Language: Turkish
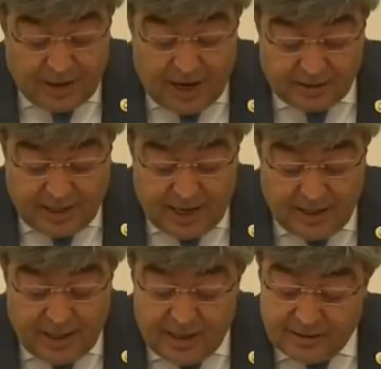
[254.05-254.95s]

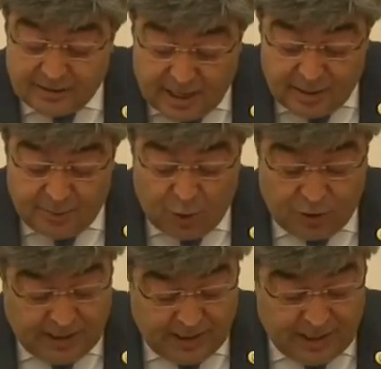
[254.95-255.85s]
hatalı tarım
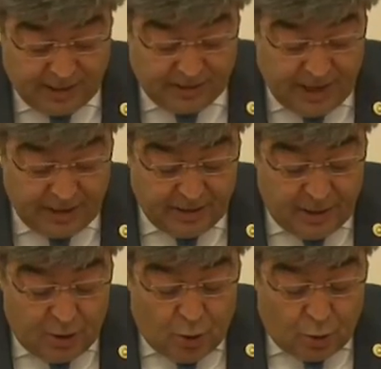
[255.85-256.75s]
politikalarından
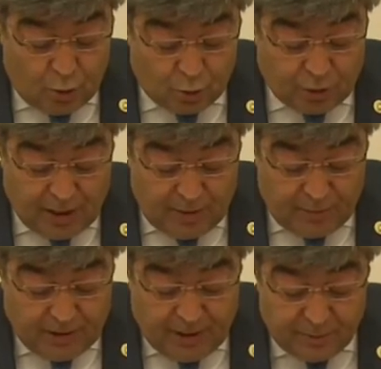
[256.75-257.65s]

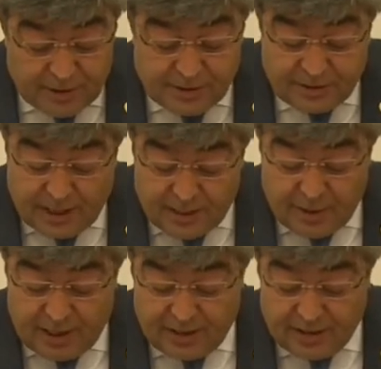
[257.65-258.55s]
kurtarabildiğimiz tarım
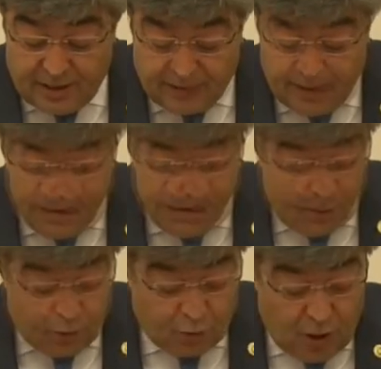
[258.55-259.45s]
alanlarında
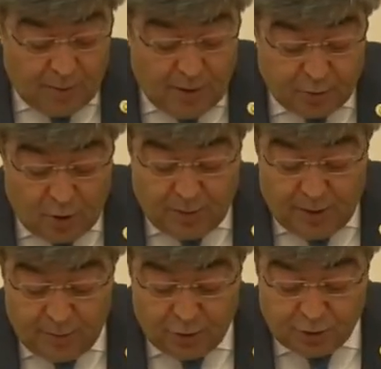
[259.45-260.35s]
sulama
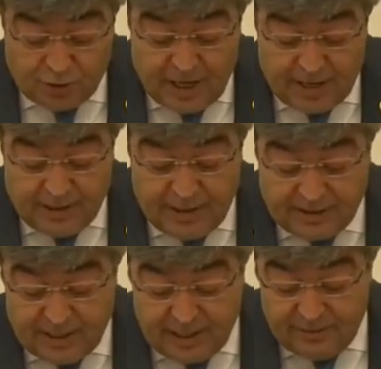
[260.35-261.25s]
problemi yüzünden
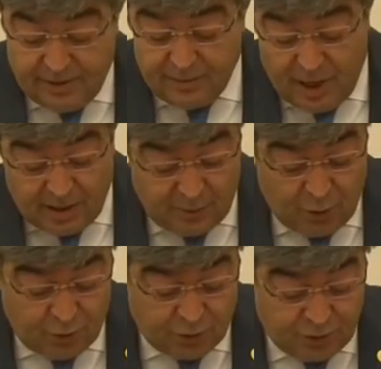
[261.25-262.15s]
yeterli verimi
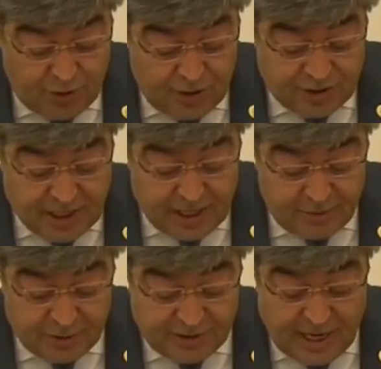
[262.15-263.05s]
alamıyoruz.
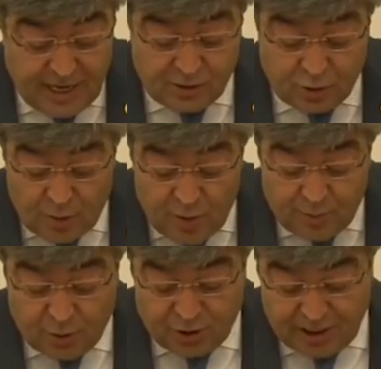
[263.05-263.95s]
Şehrimizde sulama
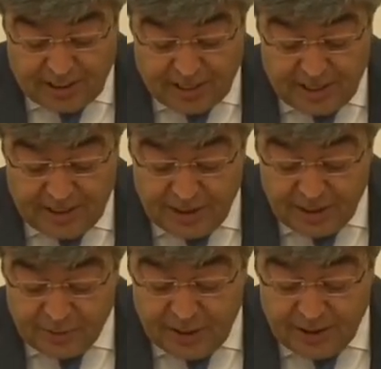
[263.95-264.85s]
projeleri
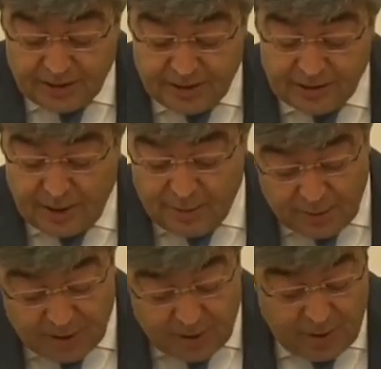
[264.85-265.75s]
20 yıldır
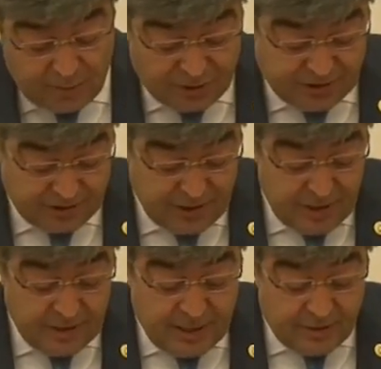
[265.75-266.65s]
tamamlanamamıştır.
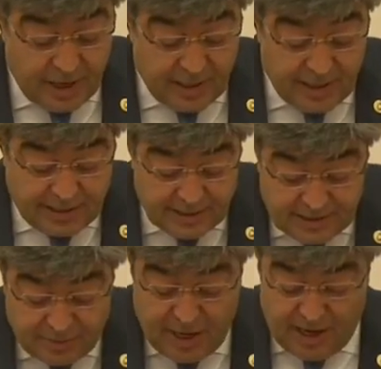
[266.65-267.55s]
Devali
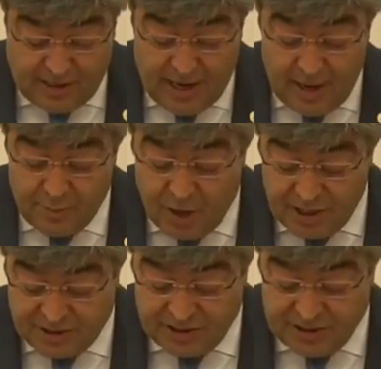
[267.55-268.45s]
2. Mehale,
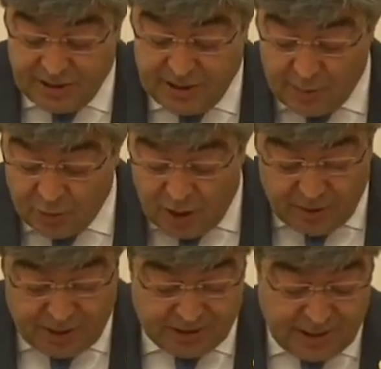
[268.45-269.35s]
Bahçecik, Yamula
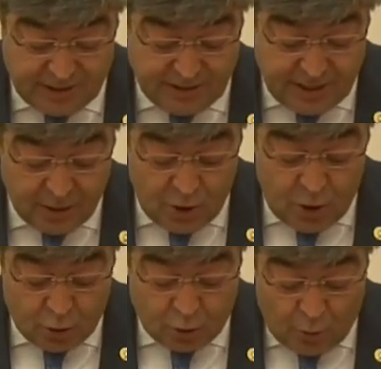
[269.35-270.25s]
barajlarından
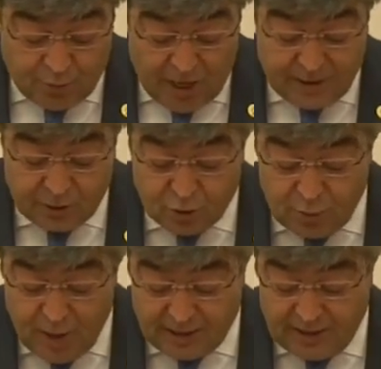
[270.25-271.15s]
toprağına su
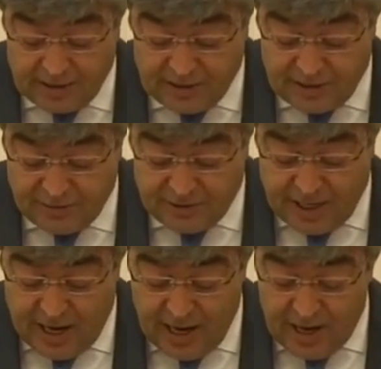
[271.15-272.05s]
bekleyen
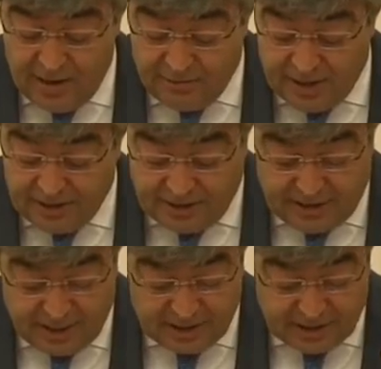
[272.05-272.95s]
çiftçiye
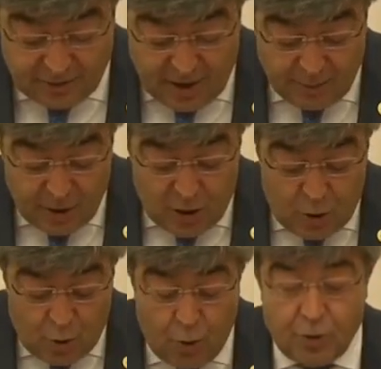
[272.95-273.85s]
verdikleri cevap
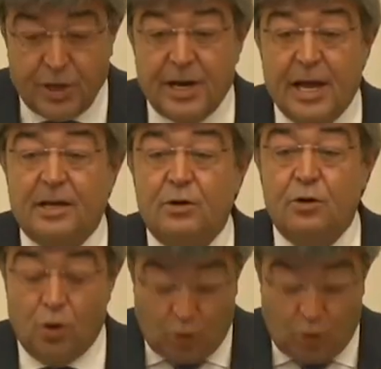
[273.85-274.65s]
ödenek yok